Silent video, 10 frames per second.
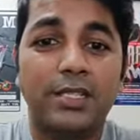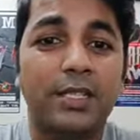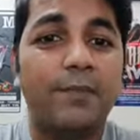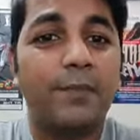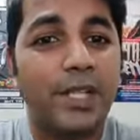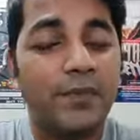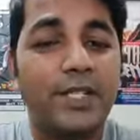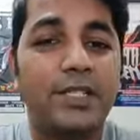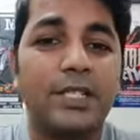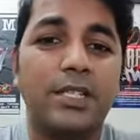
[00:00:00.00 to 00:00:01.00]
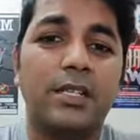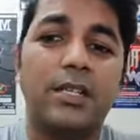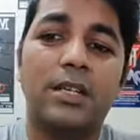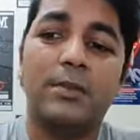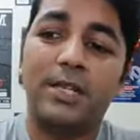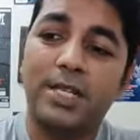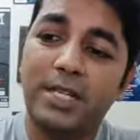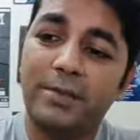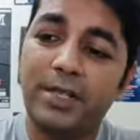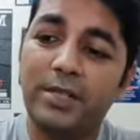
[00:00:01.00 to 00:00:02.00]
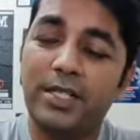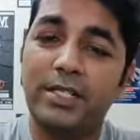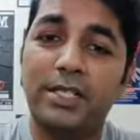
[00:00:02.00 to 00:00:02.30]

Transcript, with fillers: सिर्फ मेरी वजह से नहीं हमारे टीम की वजह